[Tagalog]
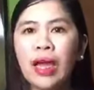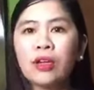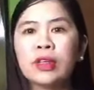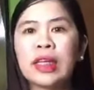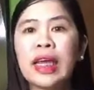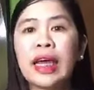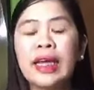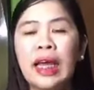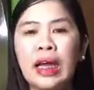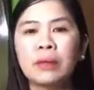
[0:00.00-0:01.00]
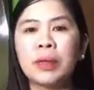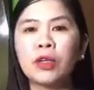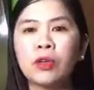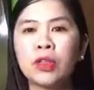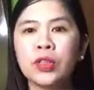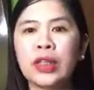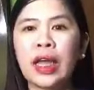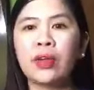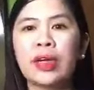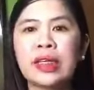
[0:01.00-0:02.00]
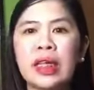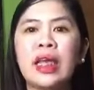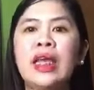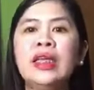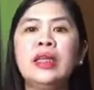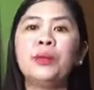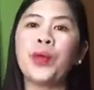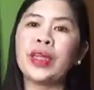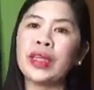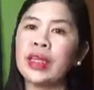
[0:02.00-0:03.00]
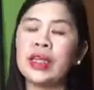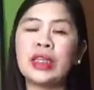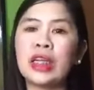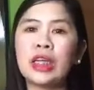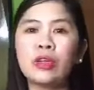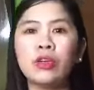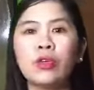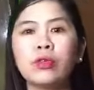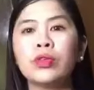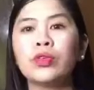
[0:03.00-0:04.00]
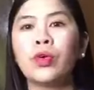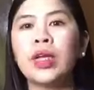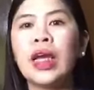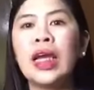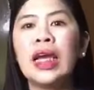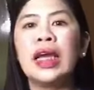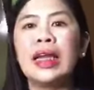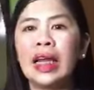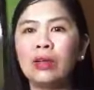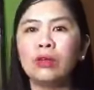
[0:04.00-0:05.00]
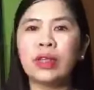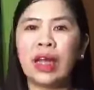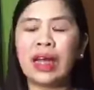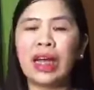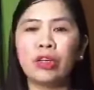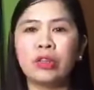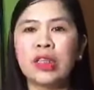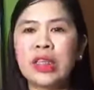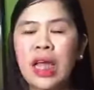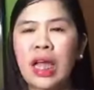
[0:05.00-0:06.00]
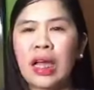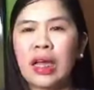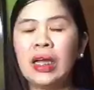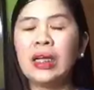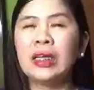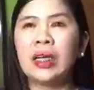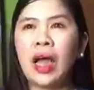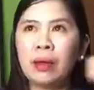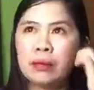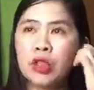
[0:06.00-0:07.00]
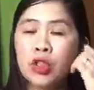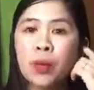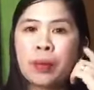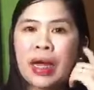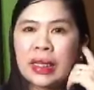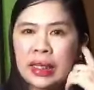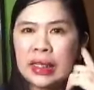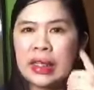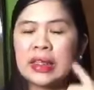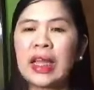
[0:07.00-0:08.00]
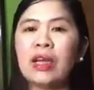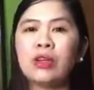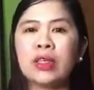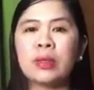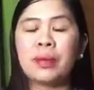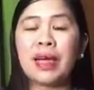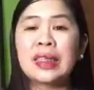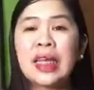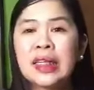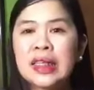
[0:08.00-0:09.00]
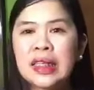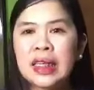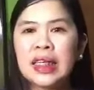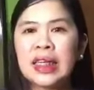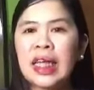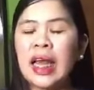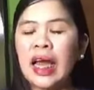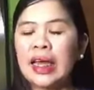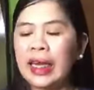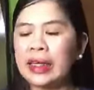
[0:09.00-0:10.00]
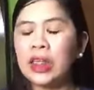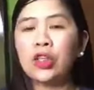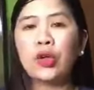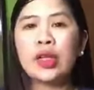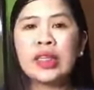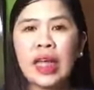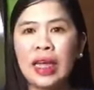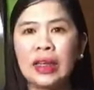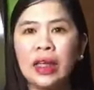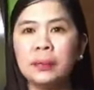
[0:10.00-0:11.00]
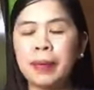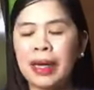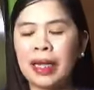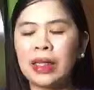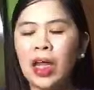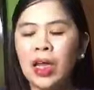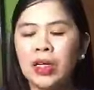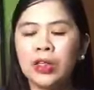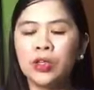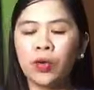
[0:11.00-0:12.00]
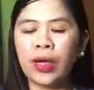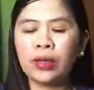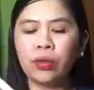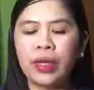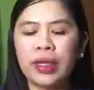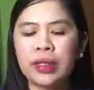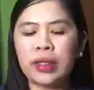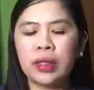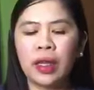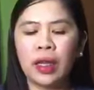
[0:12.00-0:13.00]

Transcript: ayun, kaya kailangan mag-lotion tayo kasi hindi pwede na hindi tayo naglo-lotion. Lalo na ngayon sa, um, so sobrang init, lalo na sa mga sunscreen, kailangan natin yun sa ating balat. So, ito is,